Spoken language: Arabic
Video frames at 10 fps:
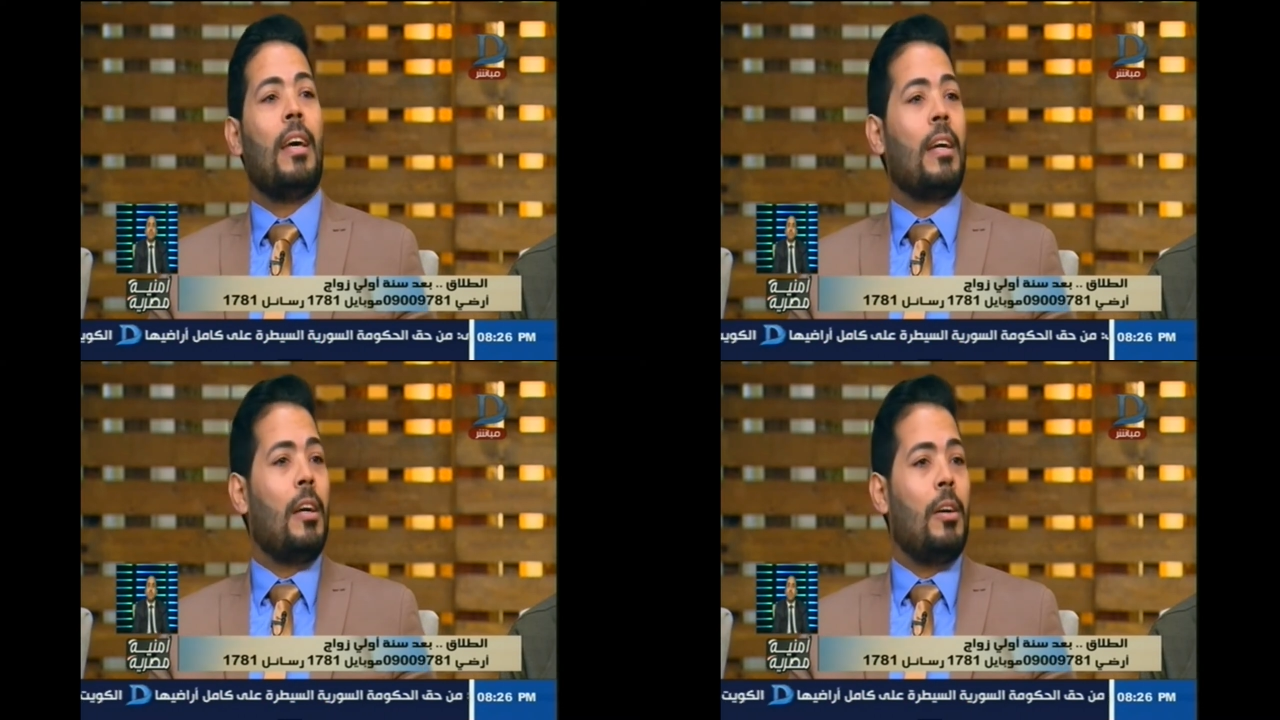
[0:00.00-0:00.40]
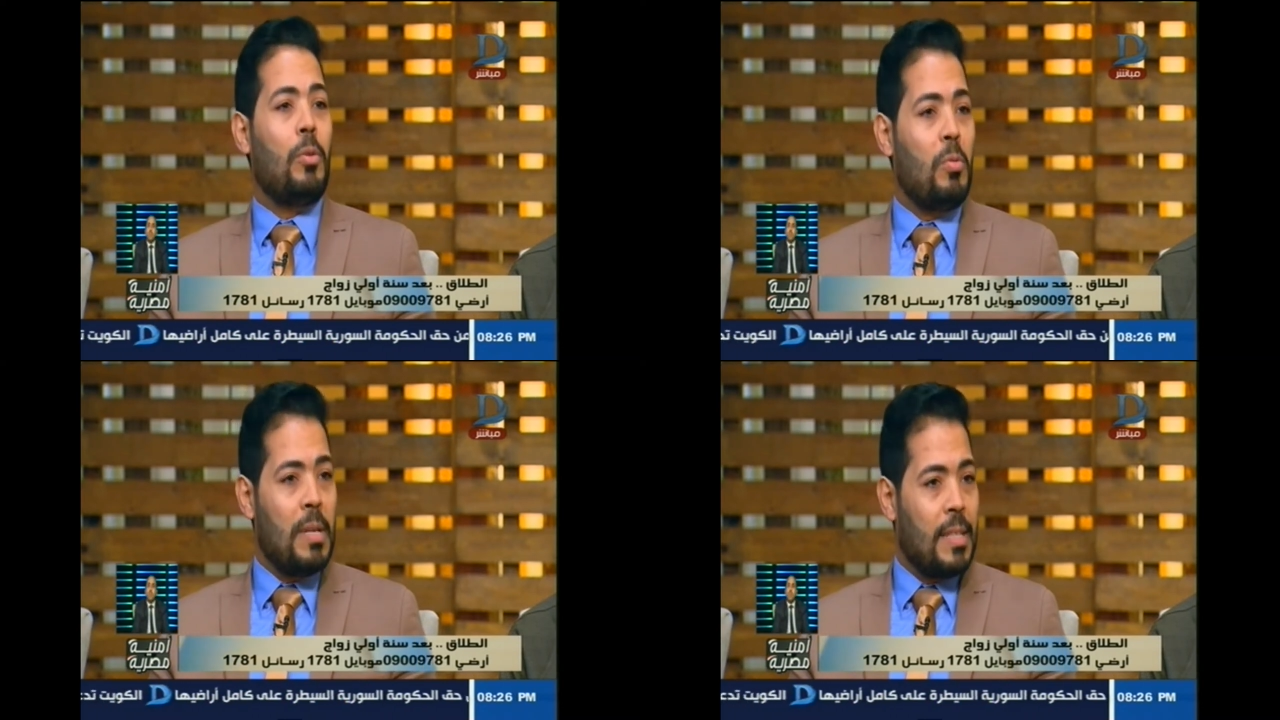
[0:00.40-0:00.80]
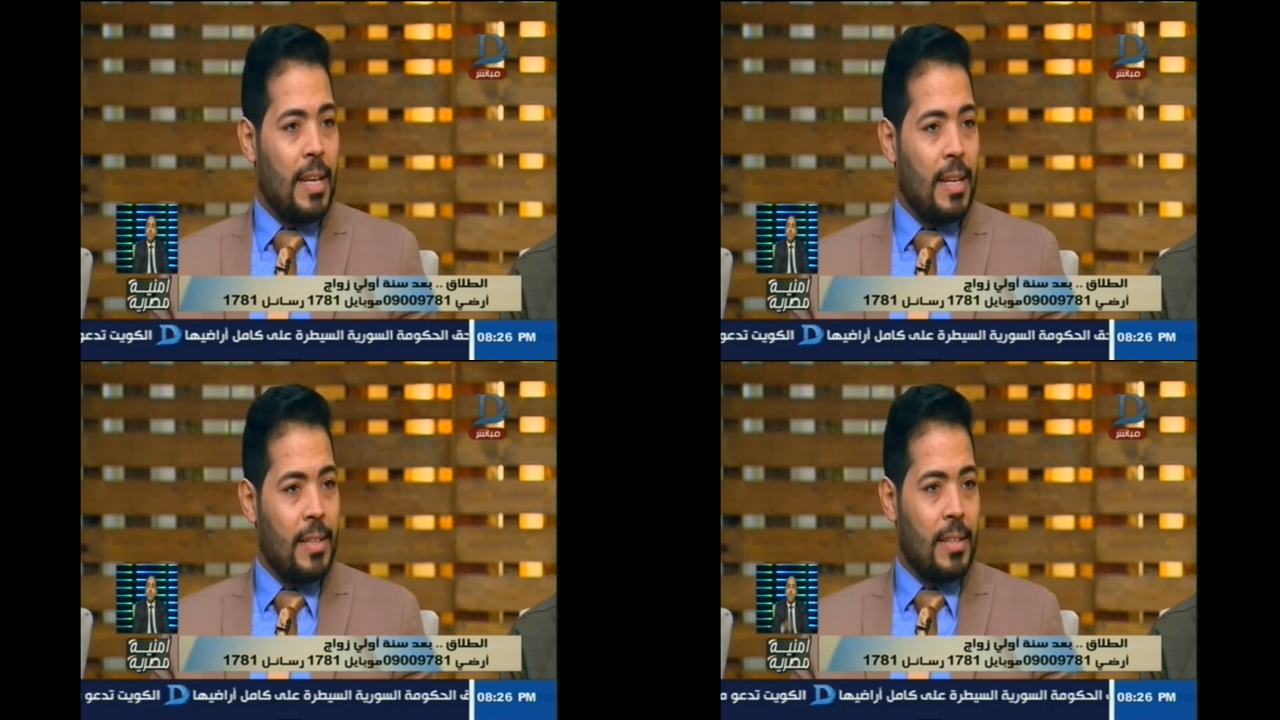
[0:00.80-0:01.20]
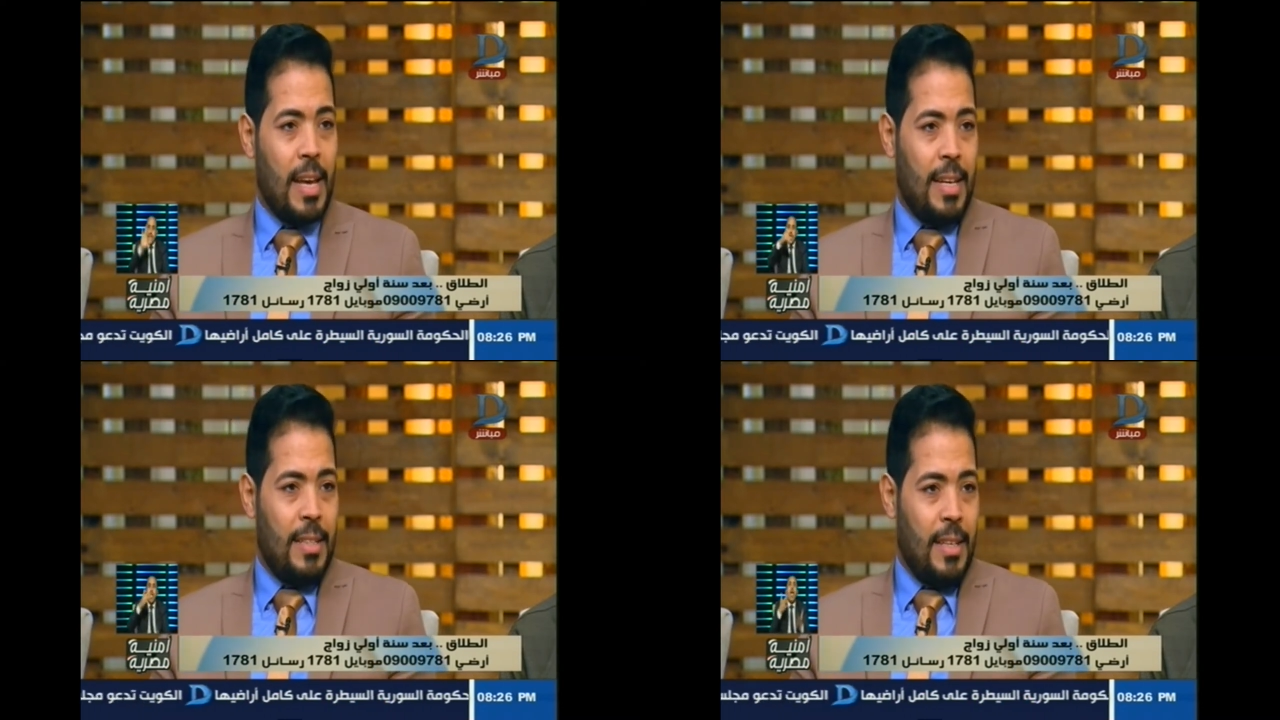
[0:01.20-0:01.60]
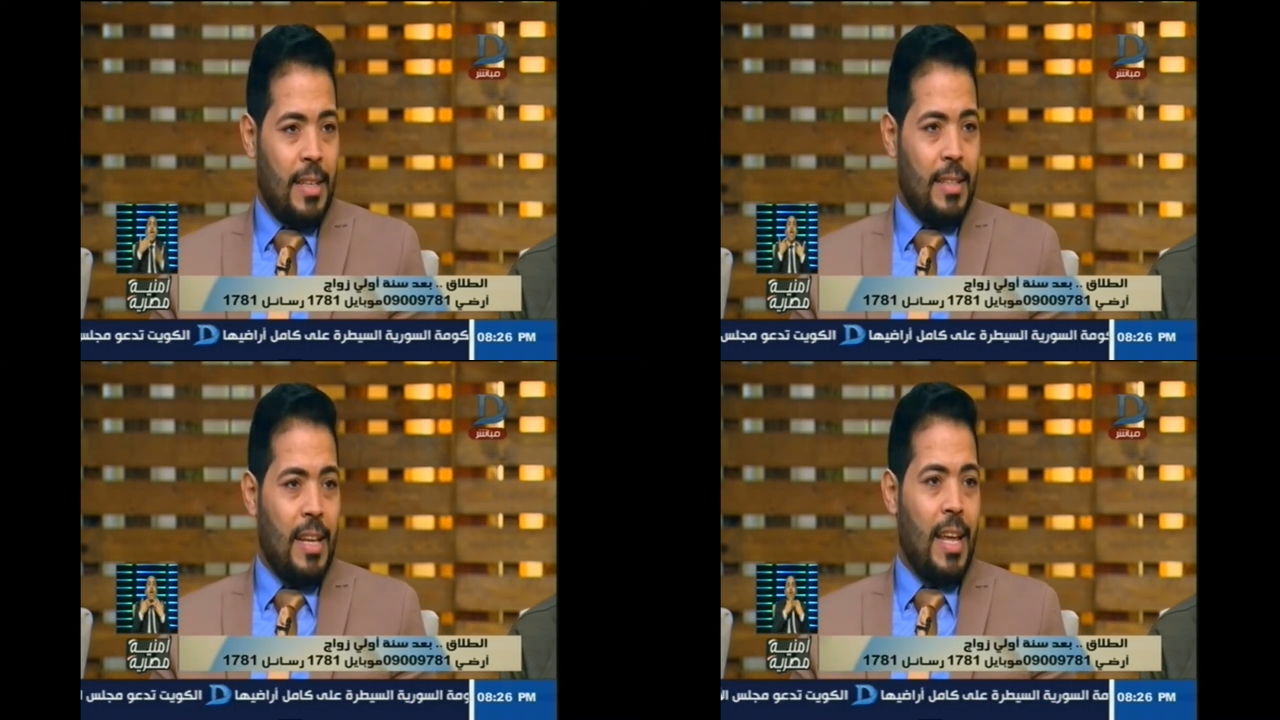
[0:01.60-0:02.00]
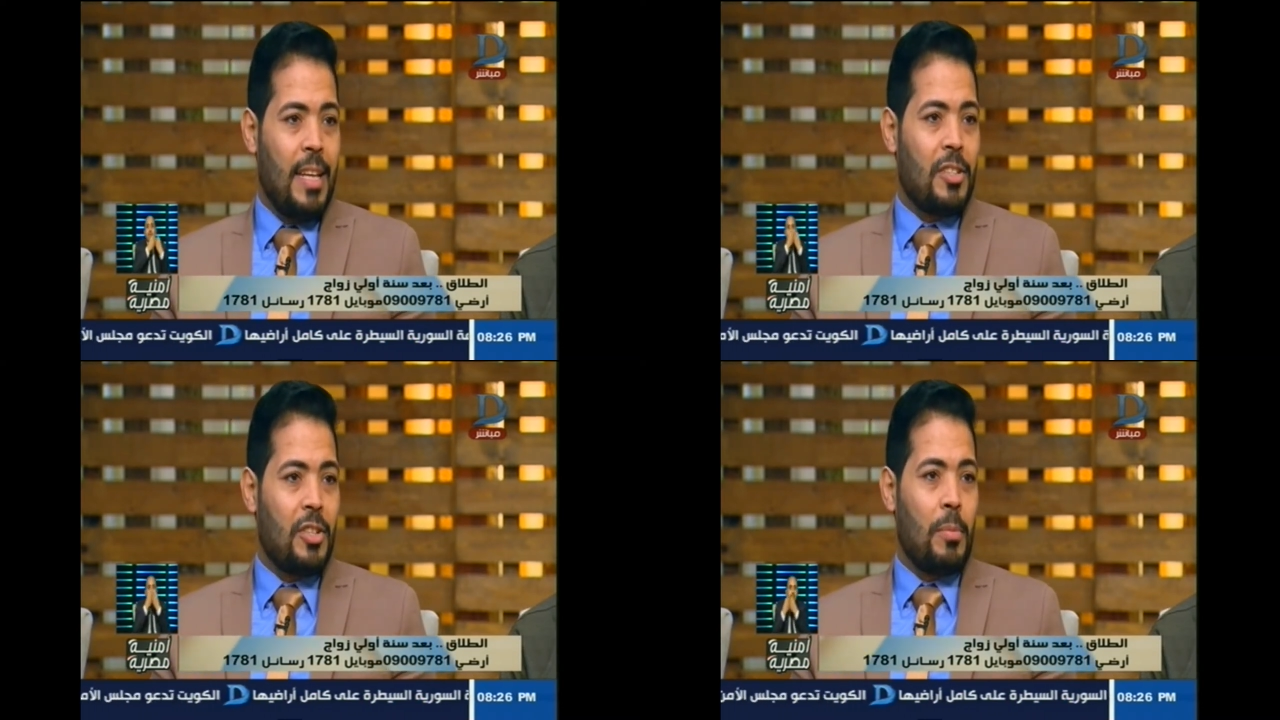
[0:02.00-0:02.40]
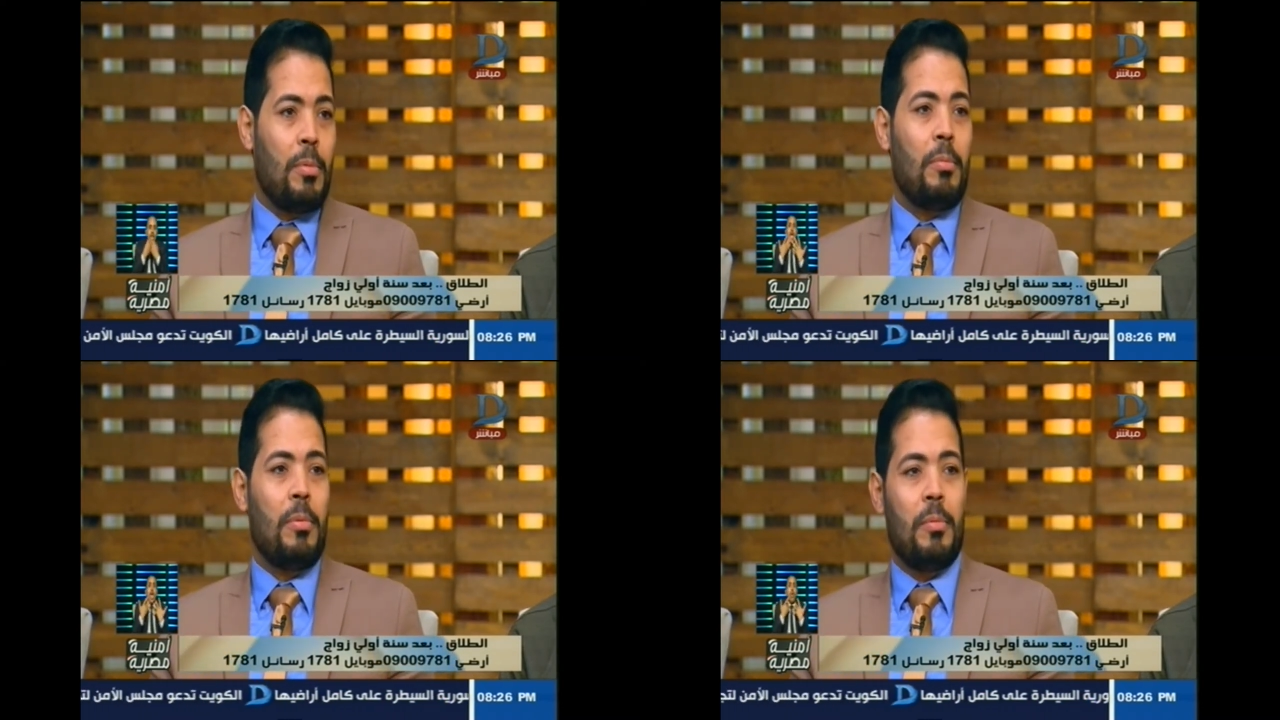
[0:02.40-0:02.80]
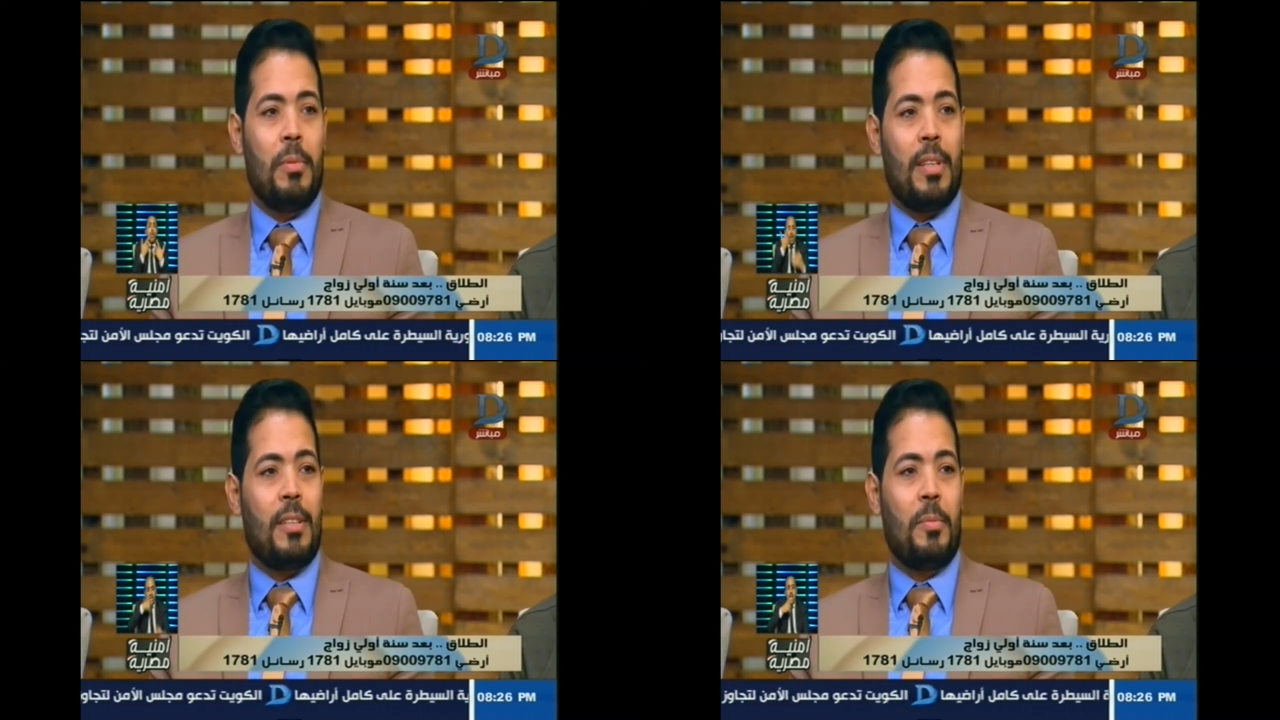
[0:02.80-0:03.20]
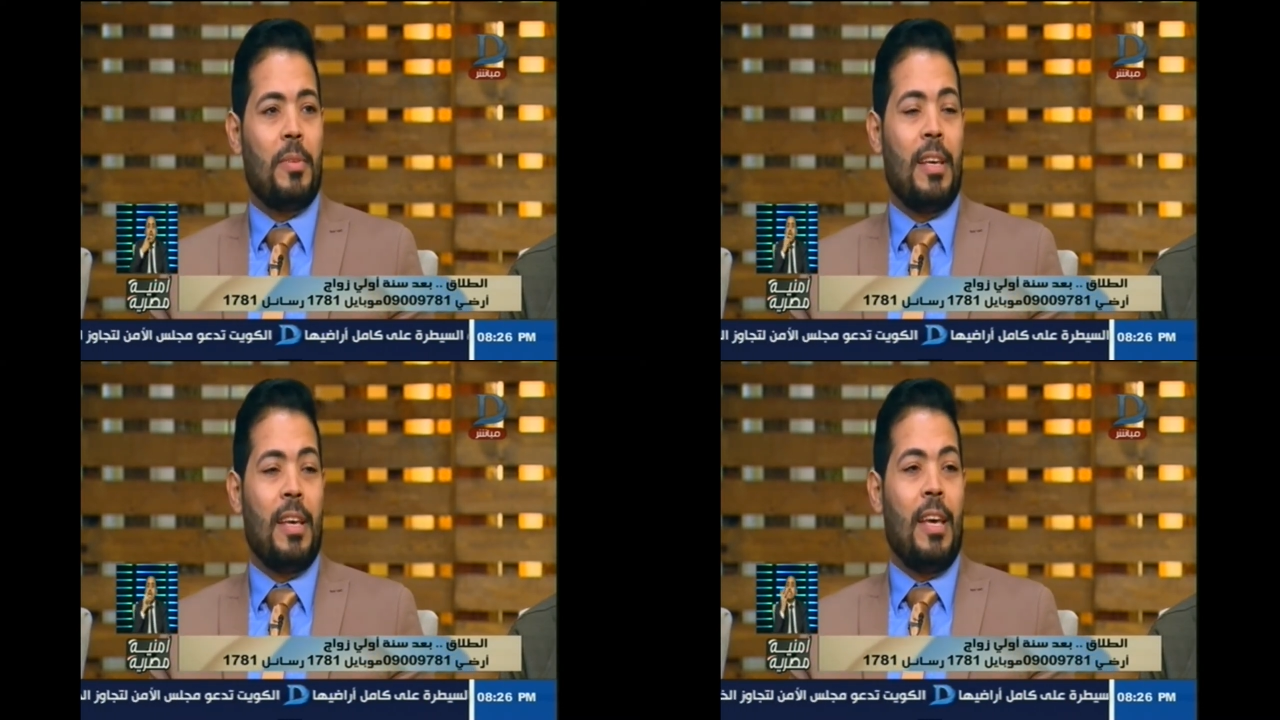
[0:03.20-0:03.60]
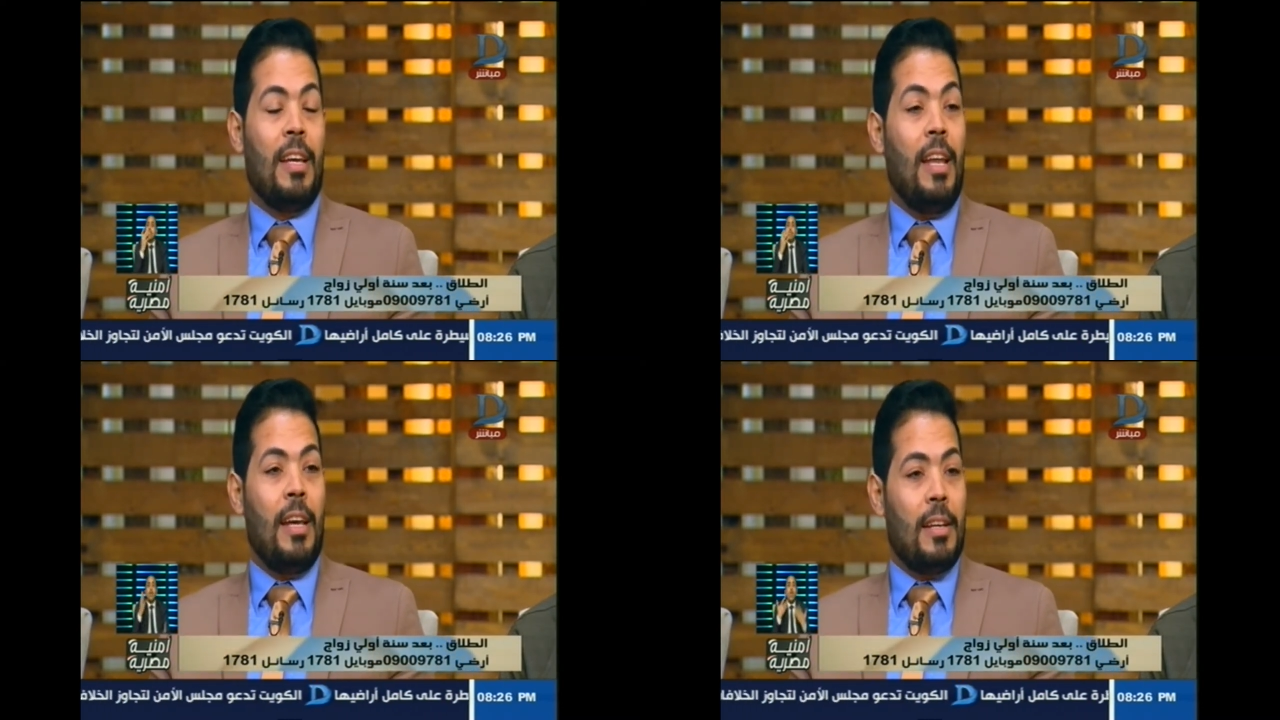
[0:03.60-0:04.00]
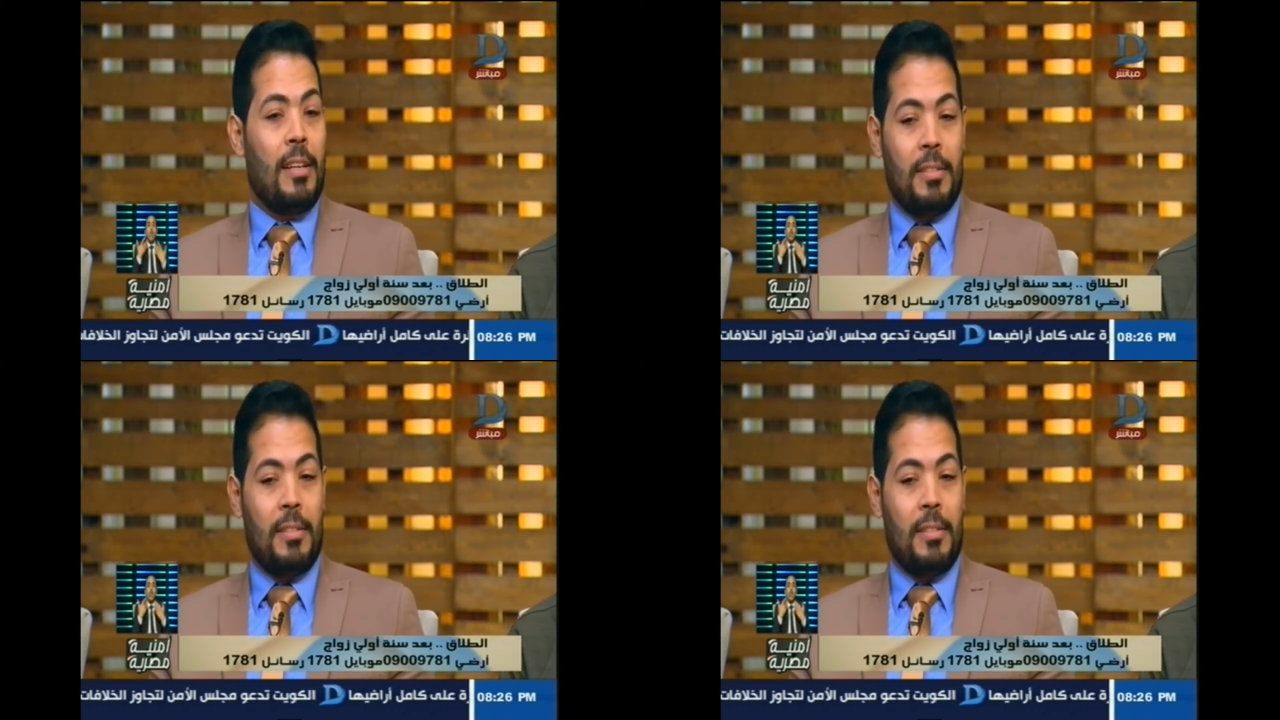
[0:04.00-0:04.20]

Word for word: اجي اخرج مثلا عادي آه. جدا اي شاب بيحسب آه. لا